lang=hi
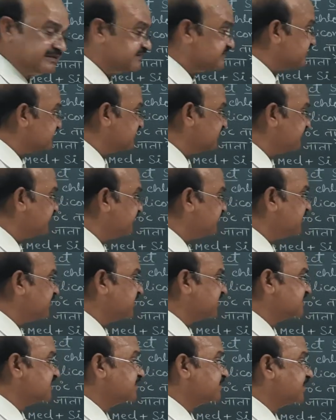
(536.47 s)
दिस इज द फिफ्टी
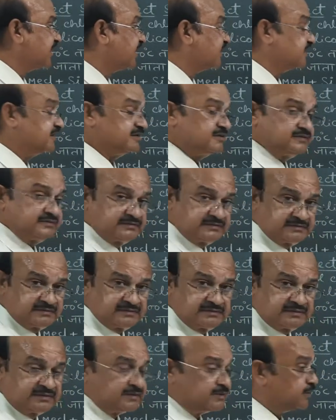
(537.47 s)
परसेंट पार्ट
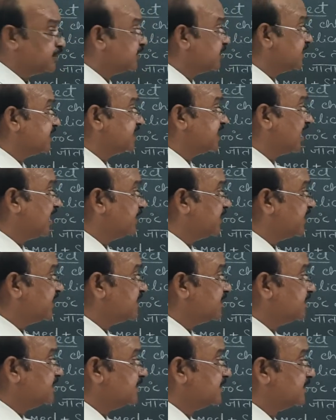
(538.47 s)
यहाँ पर
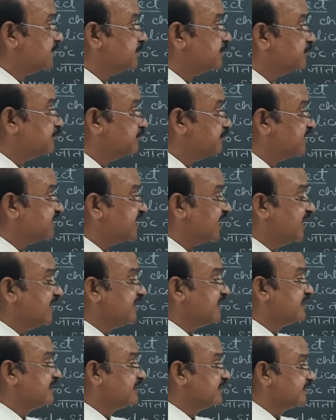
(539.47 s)

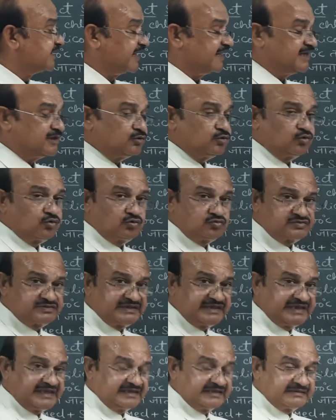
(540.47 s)
मिथाइल
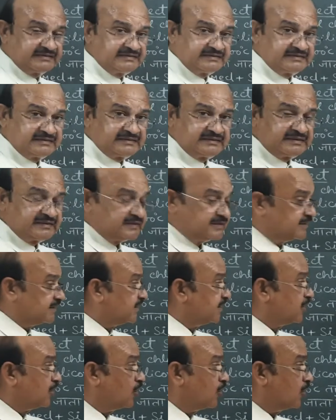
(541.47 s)
ट्राइक्लोरोसिलिन
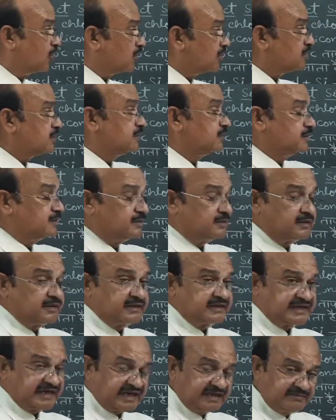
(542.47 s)
और
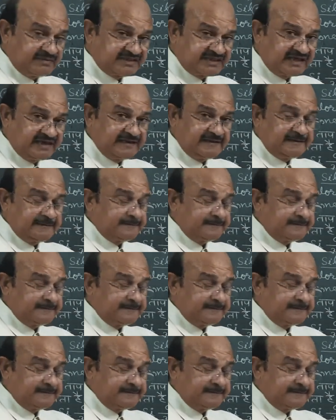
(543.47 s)
ट्राइमिथाइल